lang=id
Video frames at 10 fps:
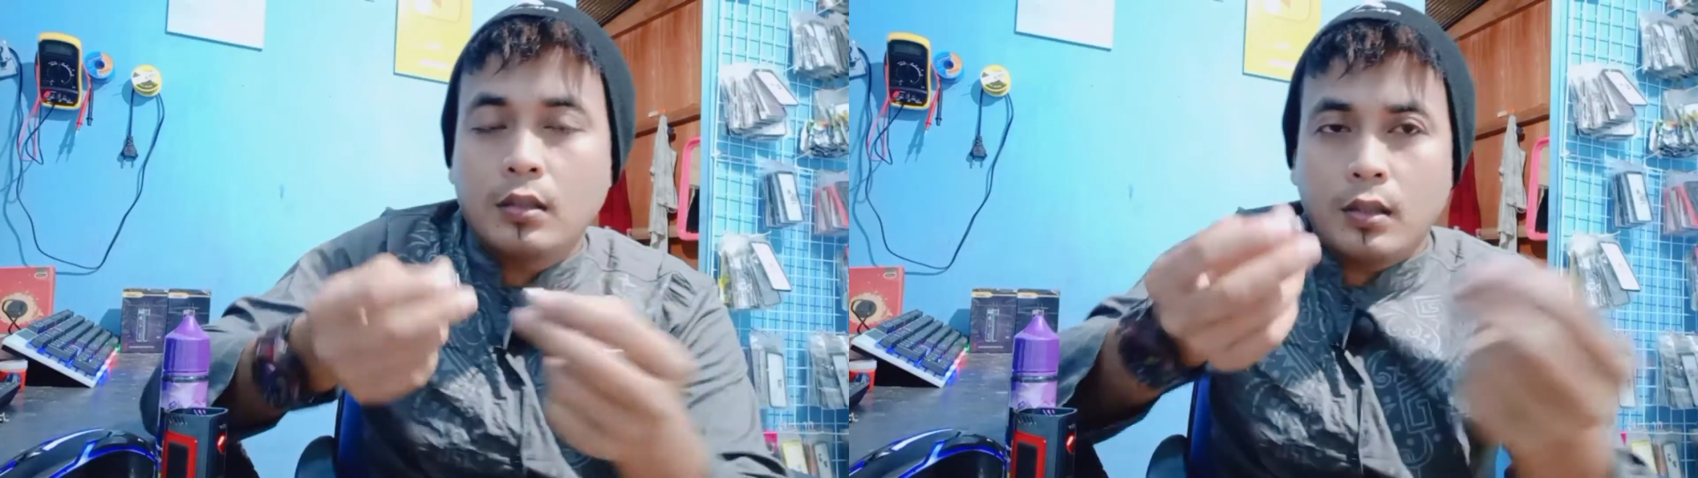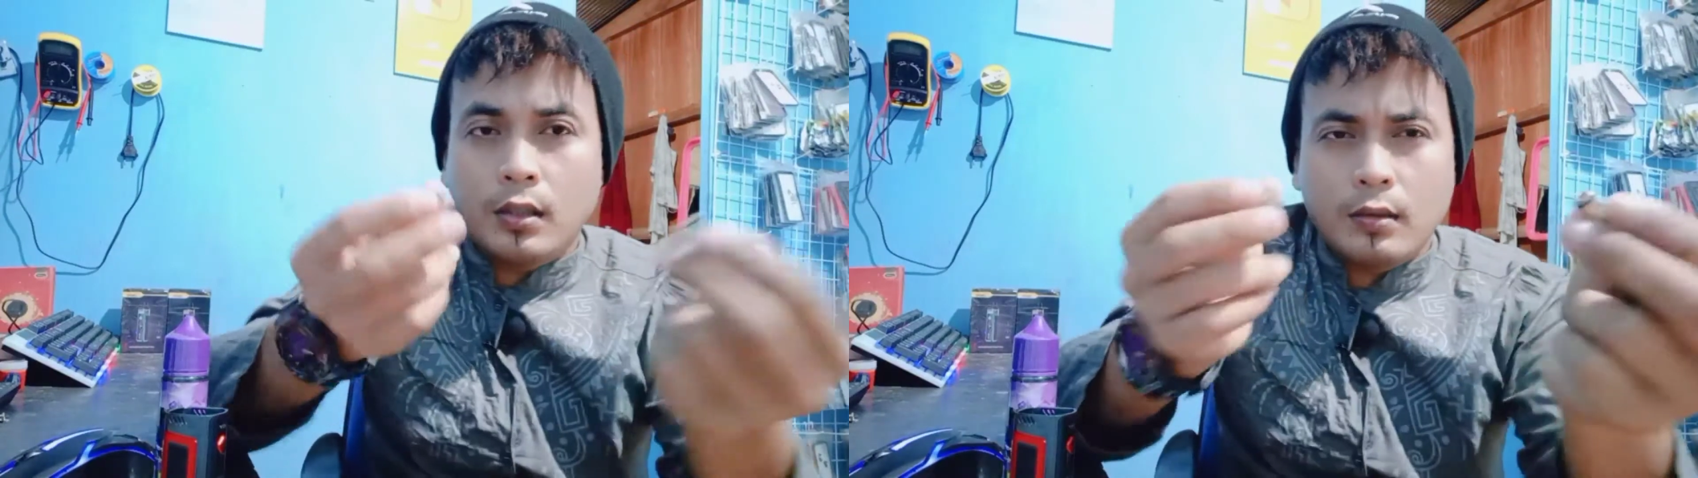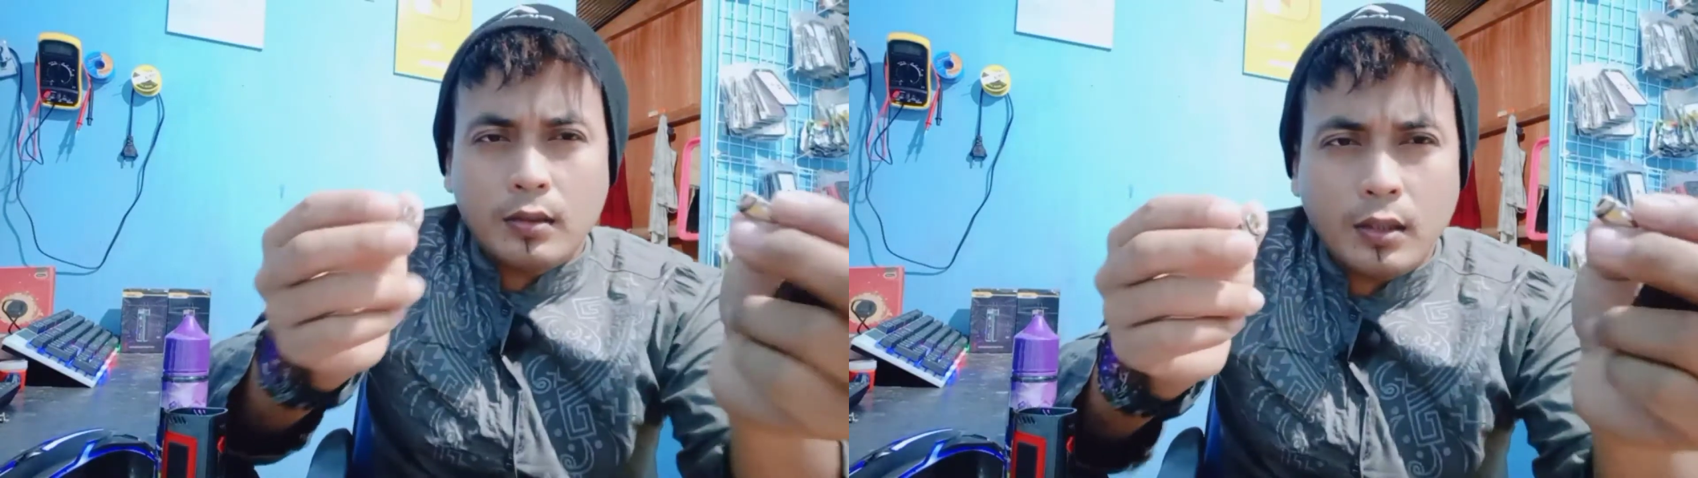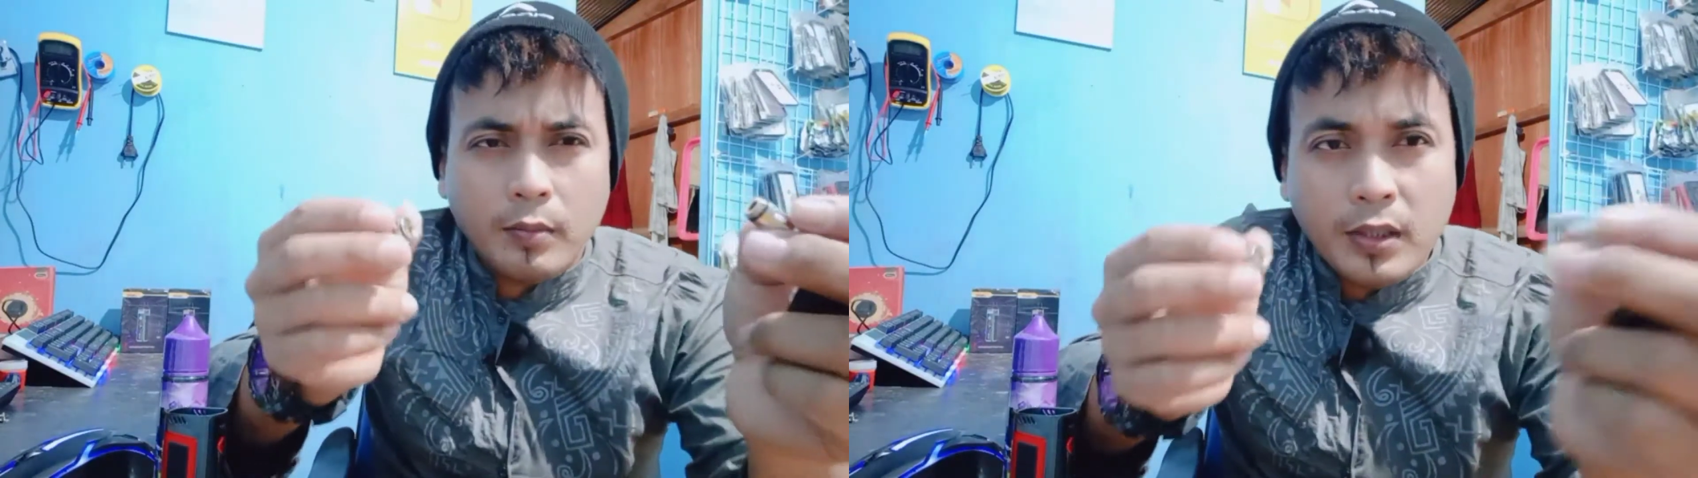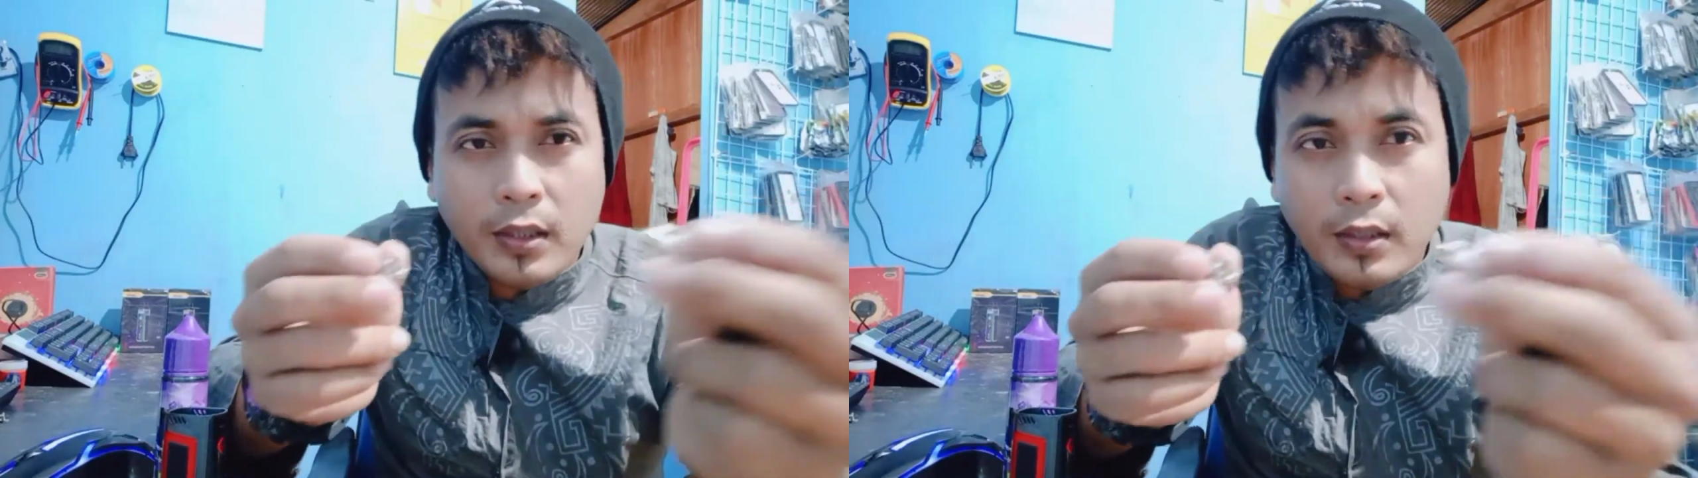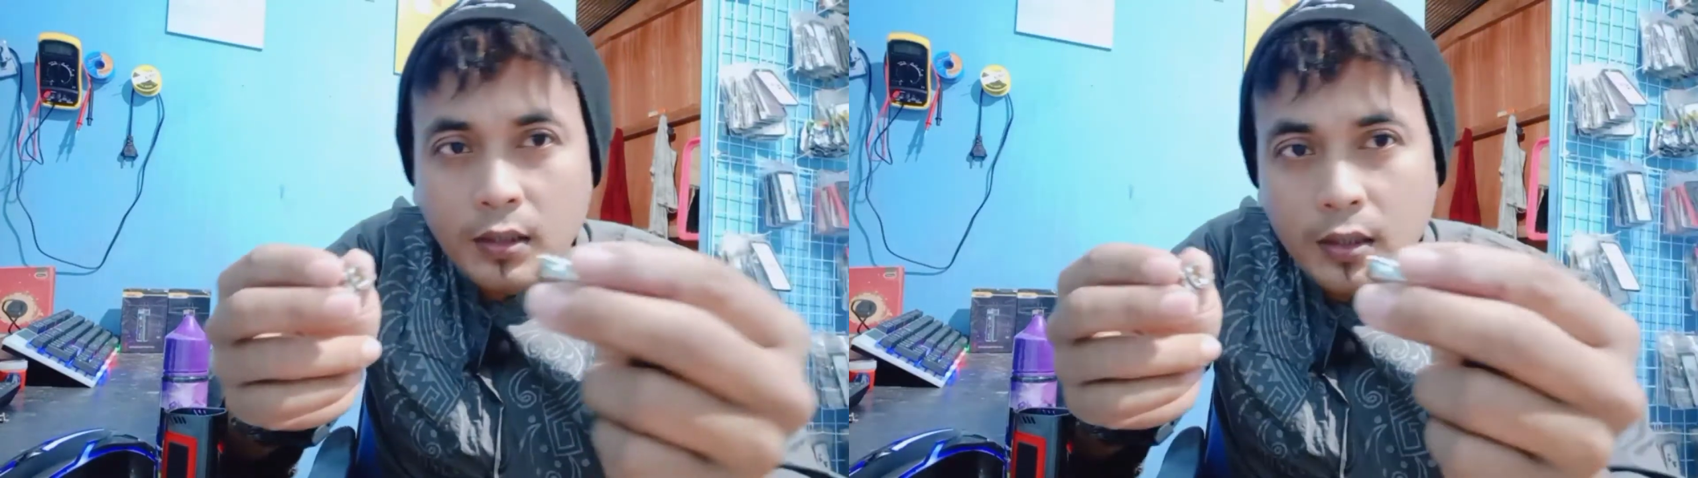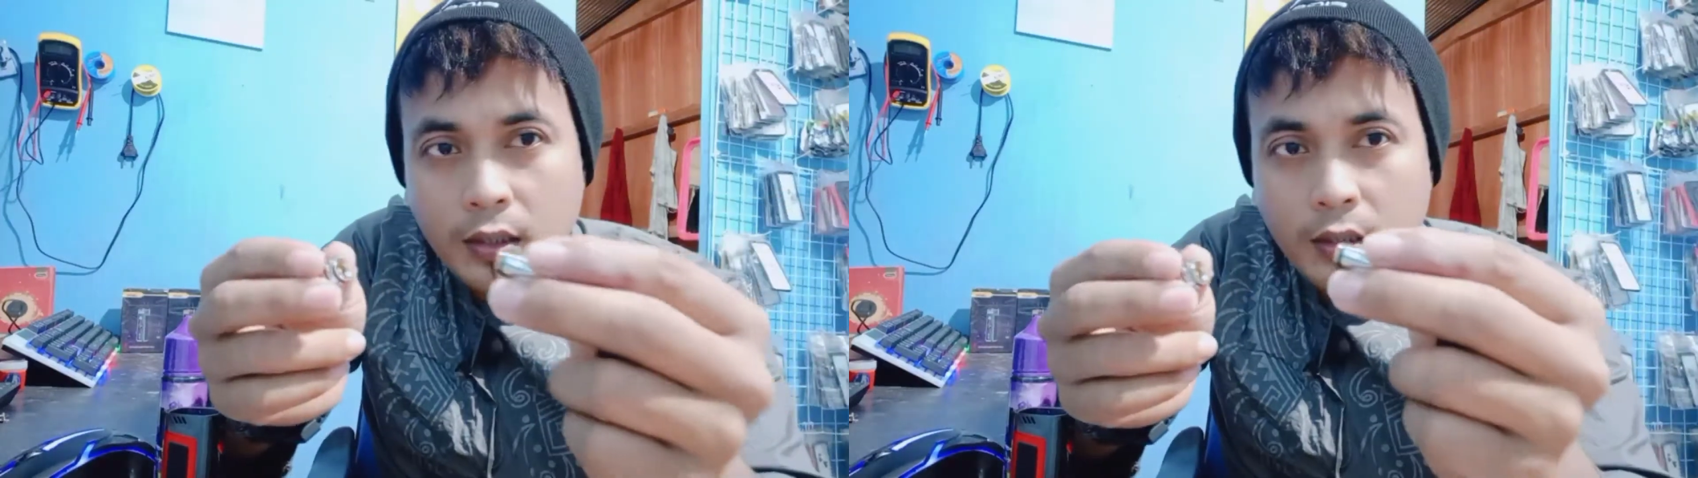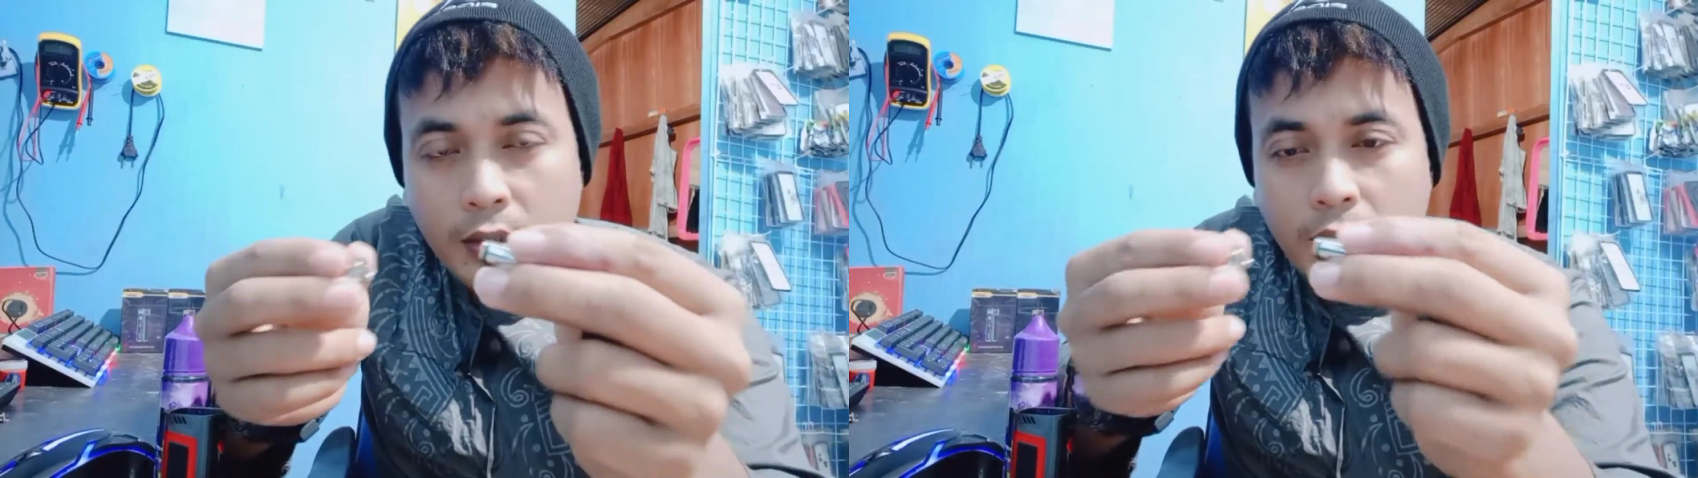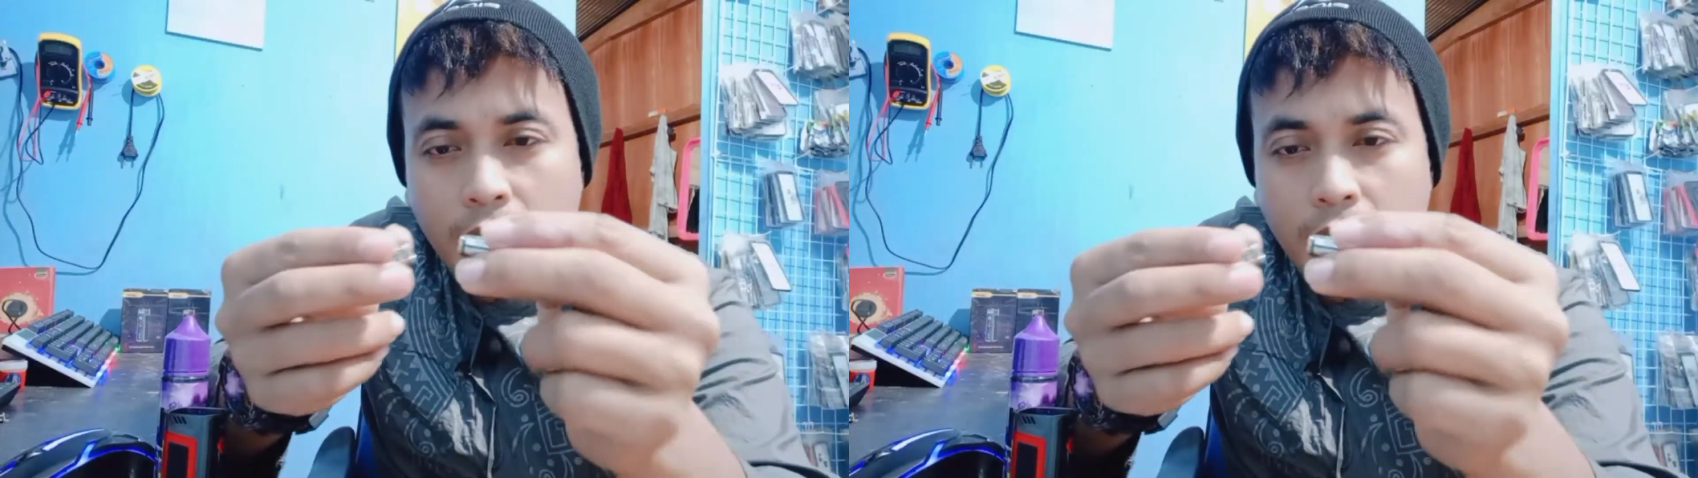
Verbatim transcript: nah cara pasangnya tinggal di